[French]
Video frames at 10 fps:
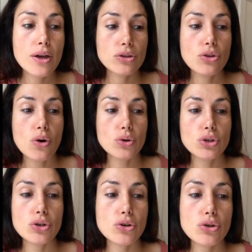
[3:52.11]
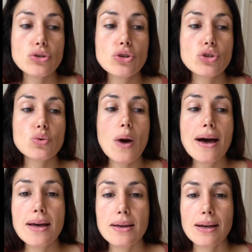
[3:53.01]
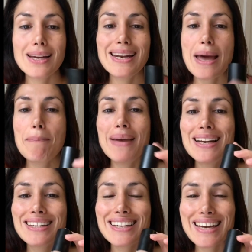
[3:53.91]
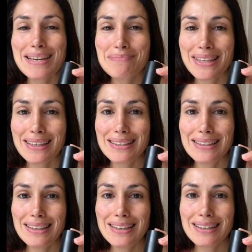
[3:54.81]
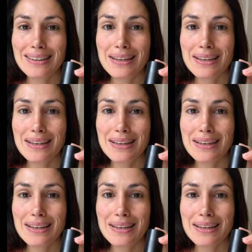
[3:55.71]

Donc, que ce soit la belle crème teintée,